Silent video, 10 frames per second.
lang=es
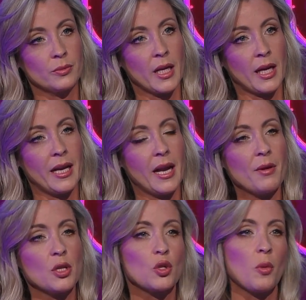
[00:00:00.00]
generaba
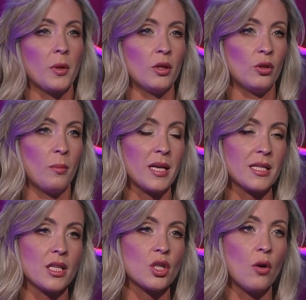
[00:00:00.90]
en su momento más
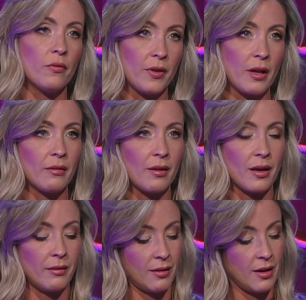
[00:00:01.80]
desconfianza
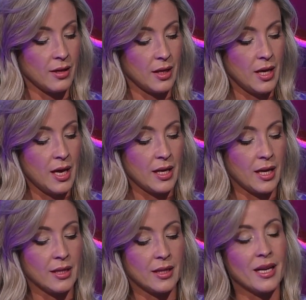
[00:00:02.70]
quizá que
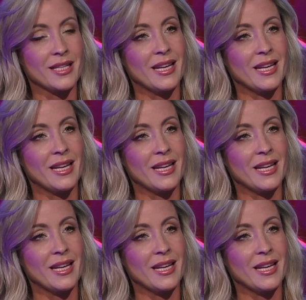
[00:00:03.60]
interés.